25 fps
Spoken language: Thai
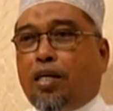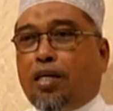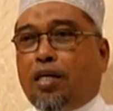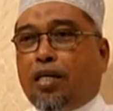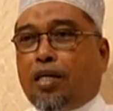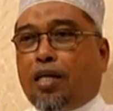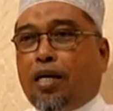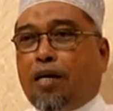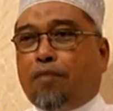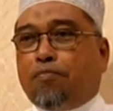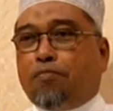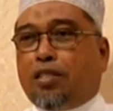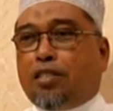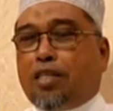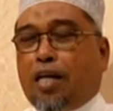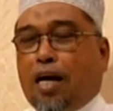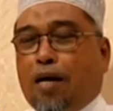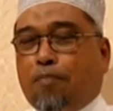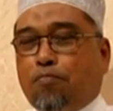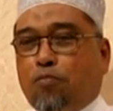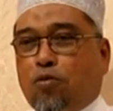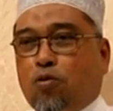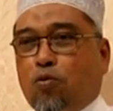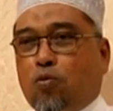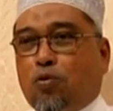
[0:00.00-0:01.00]
นะครับส
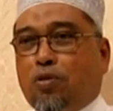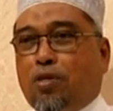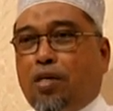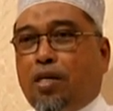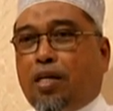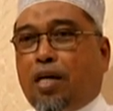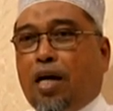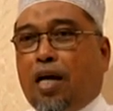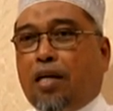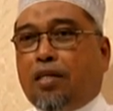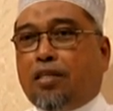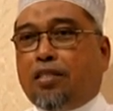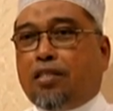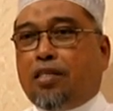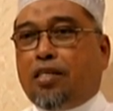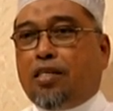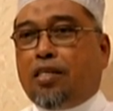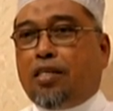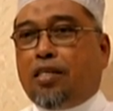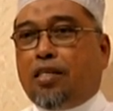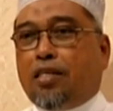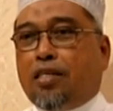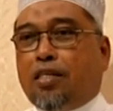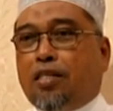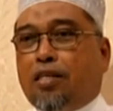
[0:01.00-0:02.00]
จุดด้วยกัน
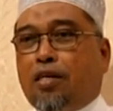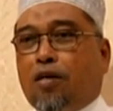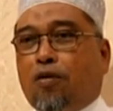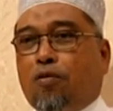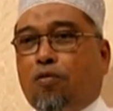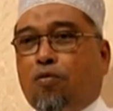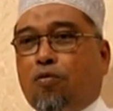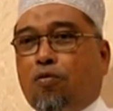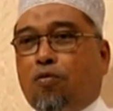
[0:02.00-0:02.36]
ที่เรา